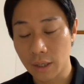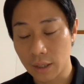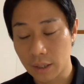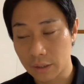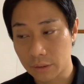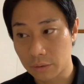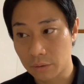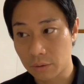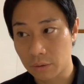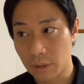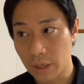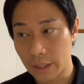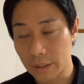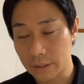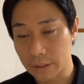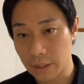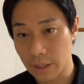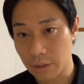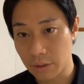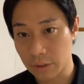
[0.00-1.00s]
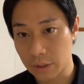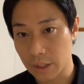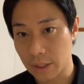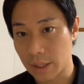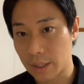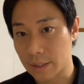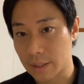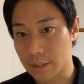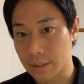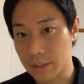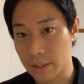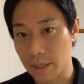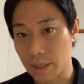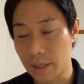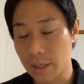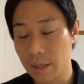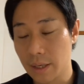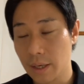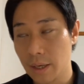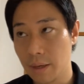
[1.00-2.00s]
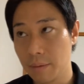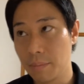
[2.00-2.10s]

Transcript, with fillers: あの、発言をしてたんですね。